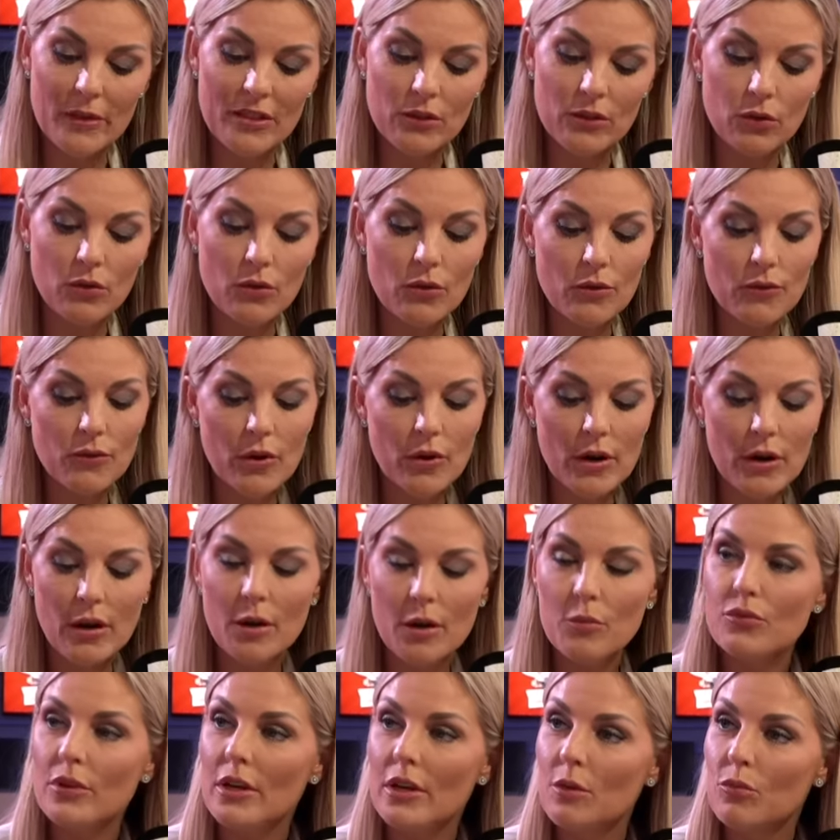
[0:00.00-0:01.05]
parce que 9 ans, elle
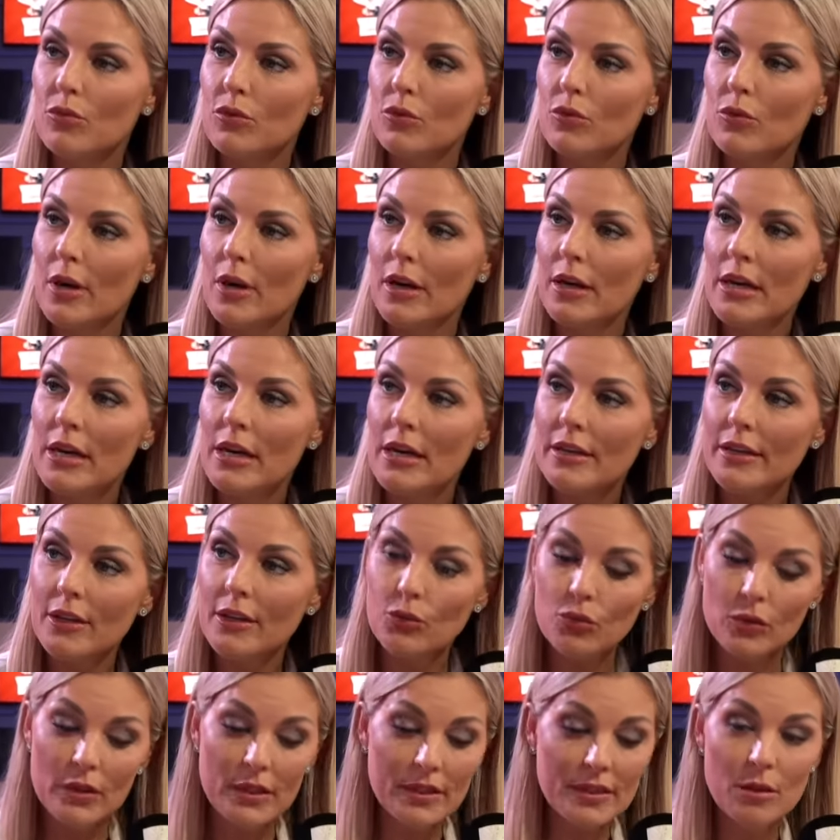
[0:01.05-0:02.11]
aurait pu aller plus loin. Mmh. Il y a
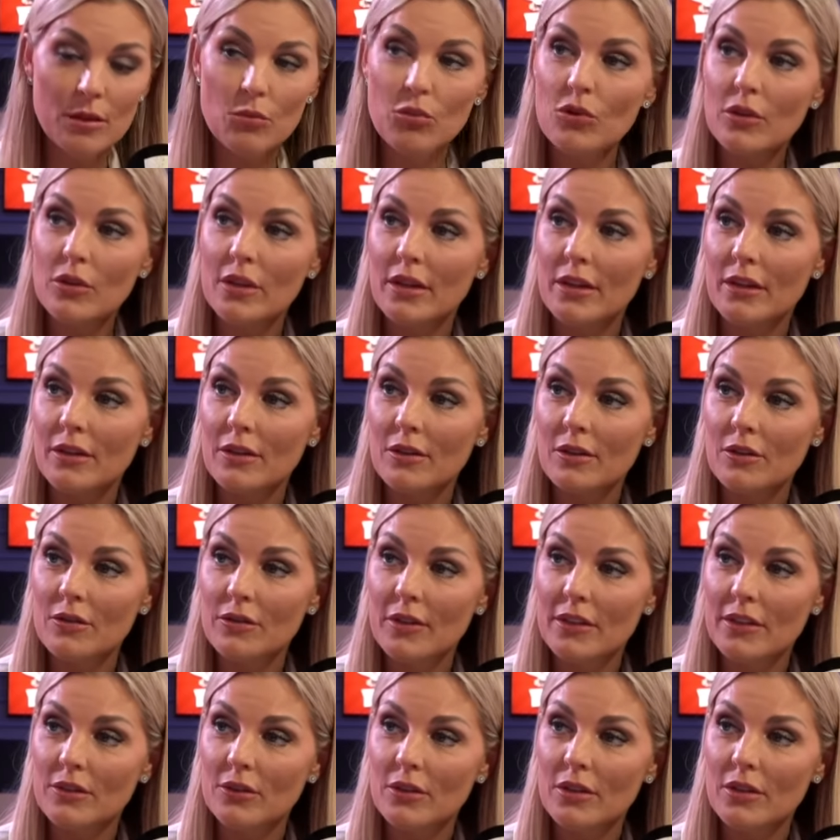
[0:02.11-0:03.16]
tout qui s'est bloqué, hein, en
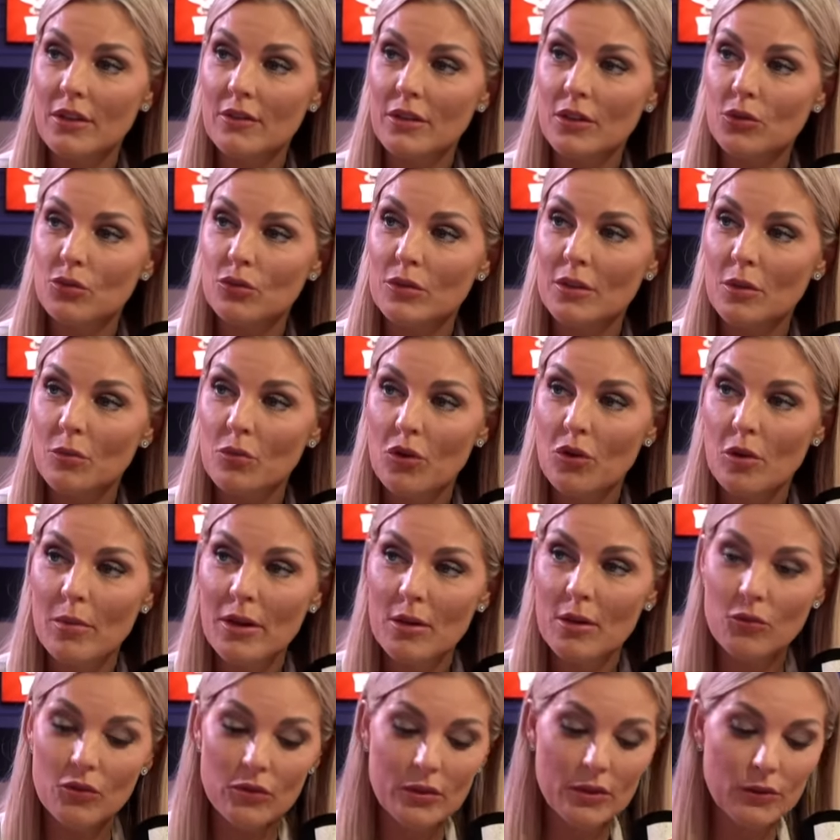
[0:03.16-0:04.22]
fait. Il y avait tout un
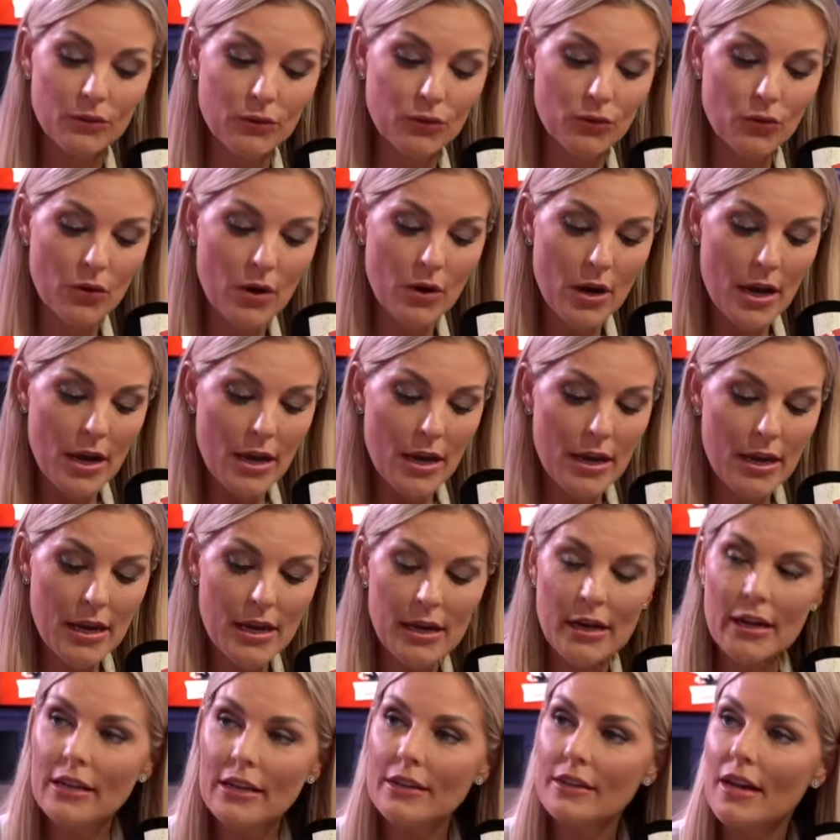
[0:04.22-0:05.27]
problème au niveau
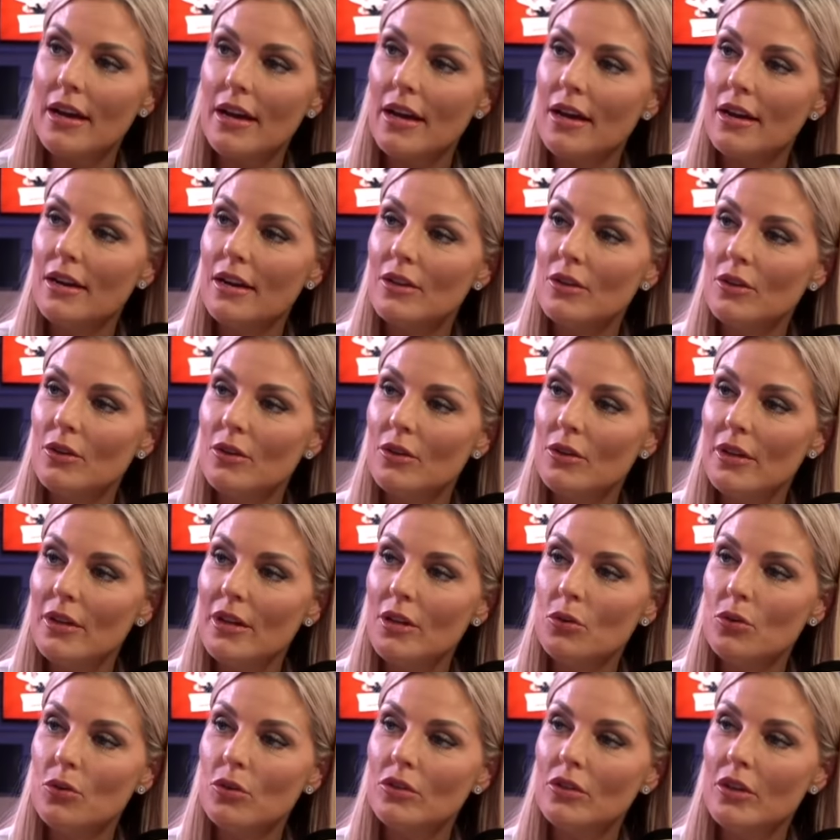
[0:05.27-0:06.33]
rénal
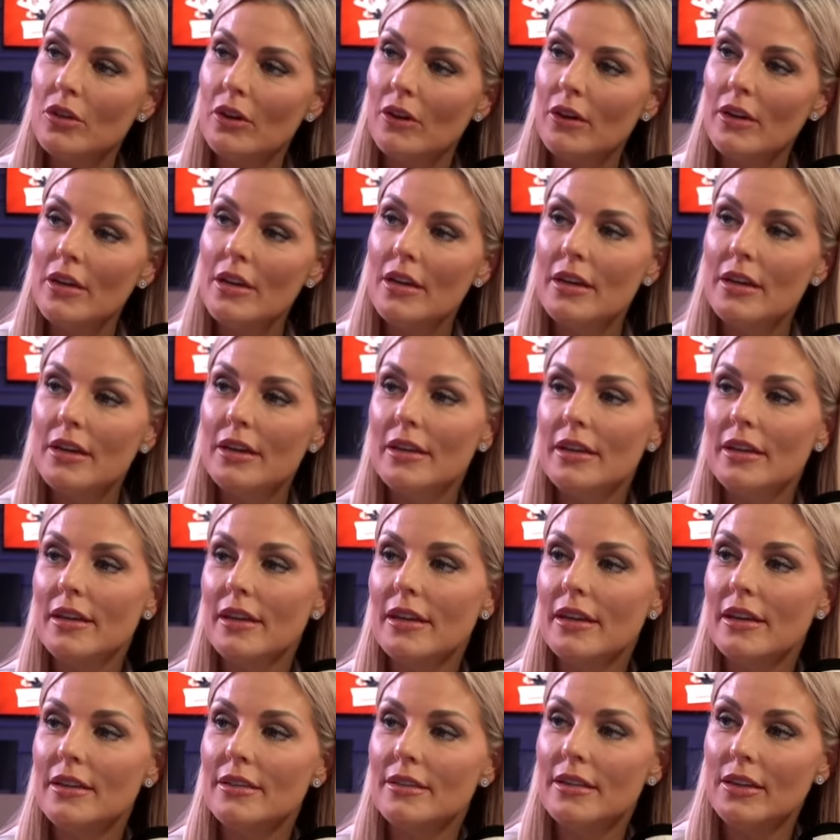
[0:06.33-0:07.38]
et autres.
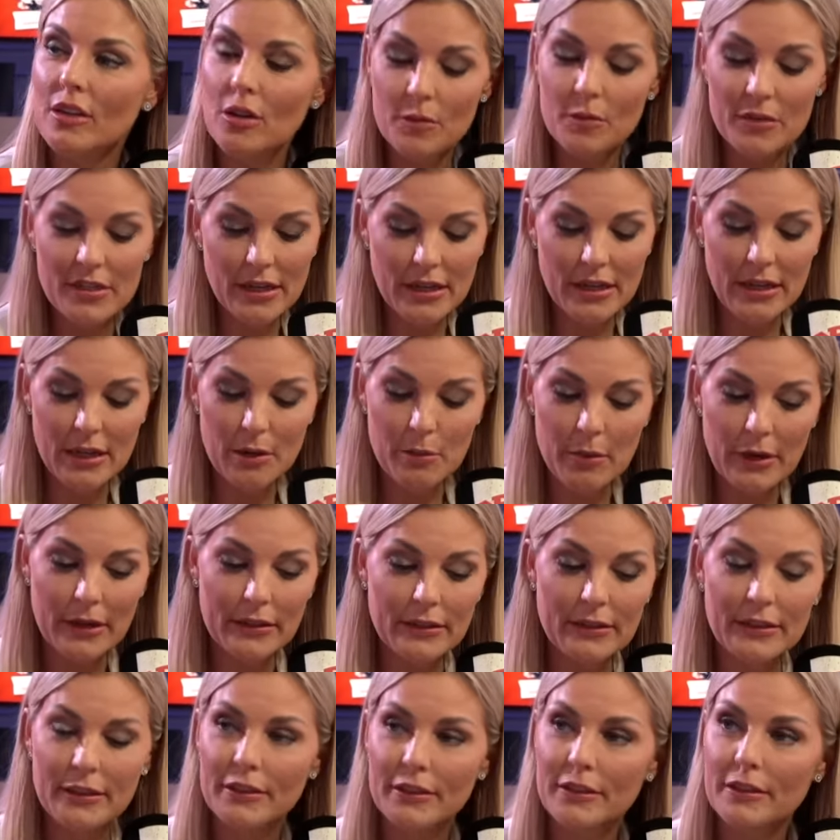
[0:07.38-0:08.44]
Et, c'est comme ça qu'elle est
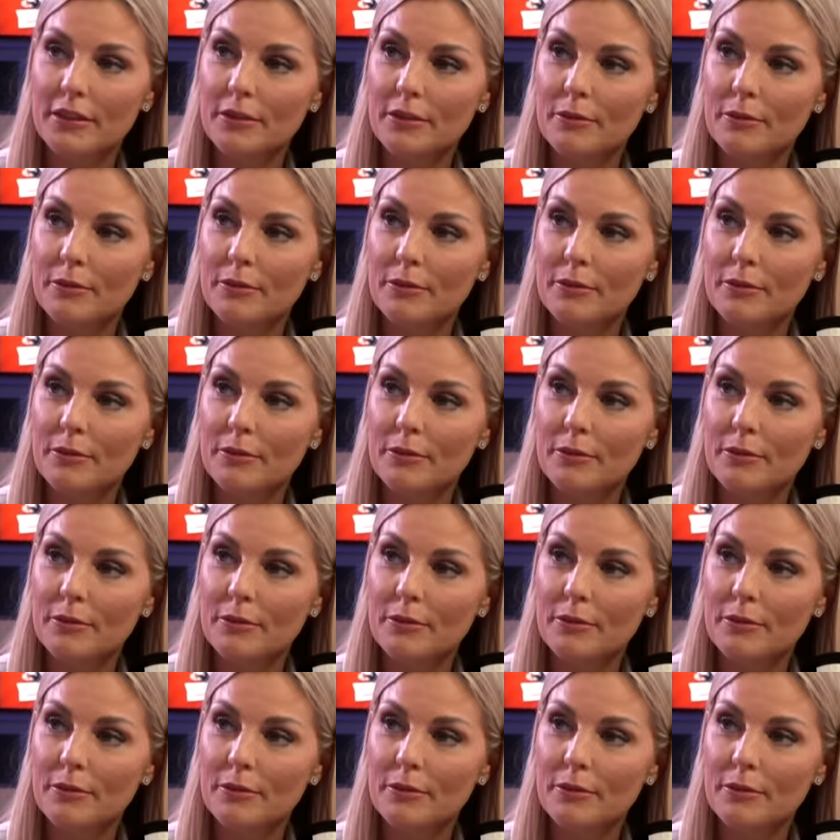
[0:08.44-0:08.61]
partie. Ah,